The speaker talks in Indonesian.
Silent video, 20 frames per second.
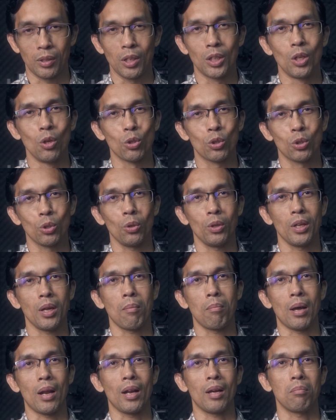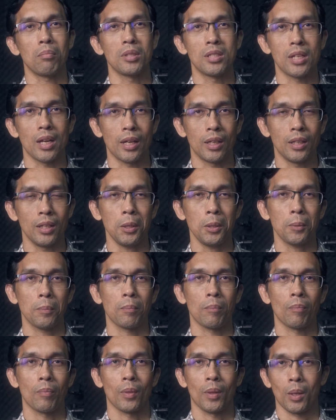Justru dia malah menjadi
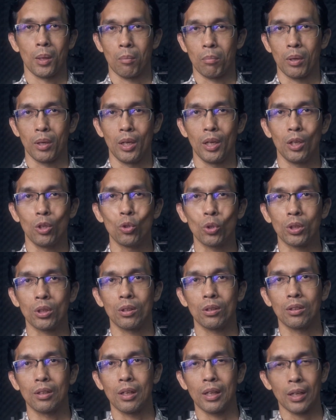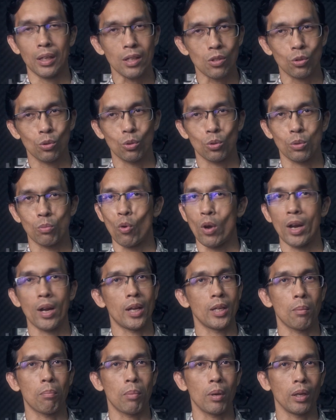pengikut Kristus, bukan
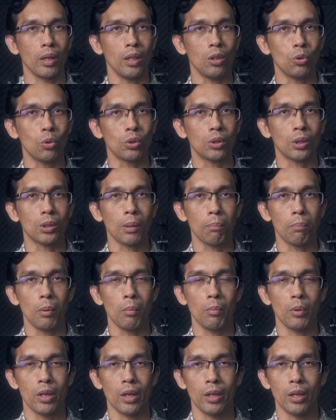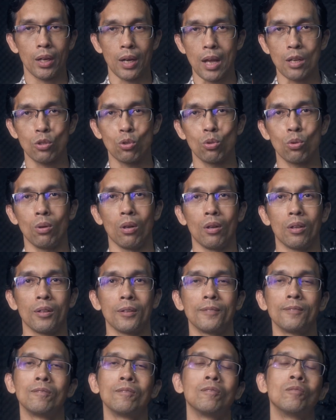hanya pengikut tetapi menjadi rasul.
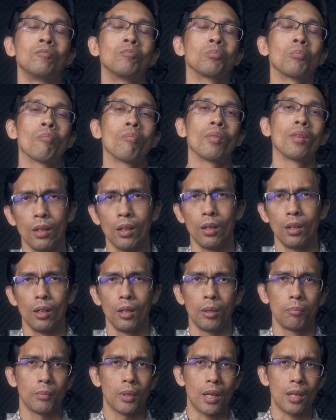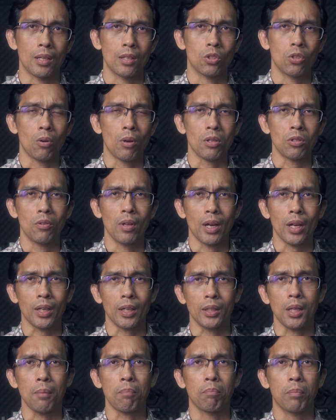Nah, saudara-saudara
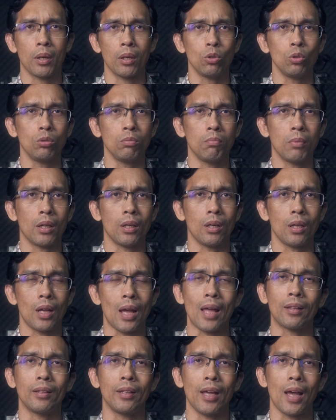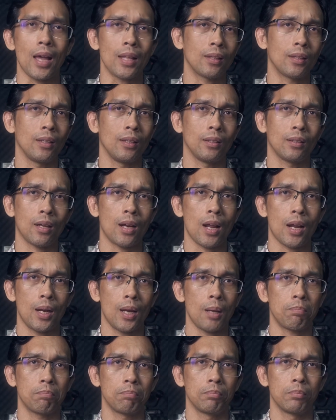kita perlu berhati-hati
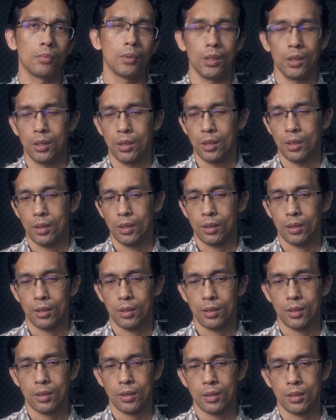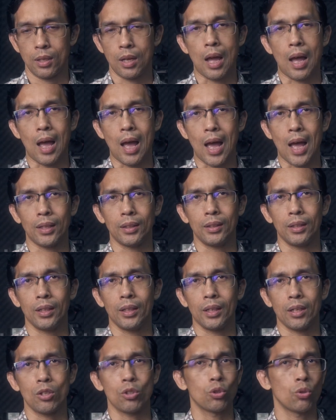terhadap uh,
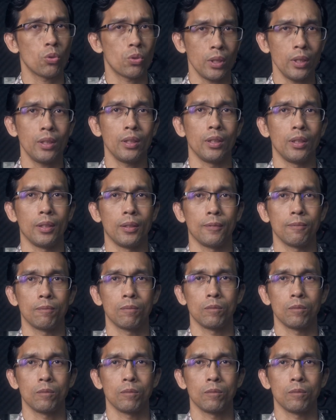antikristus ini.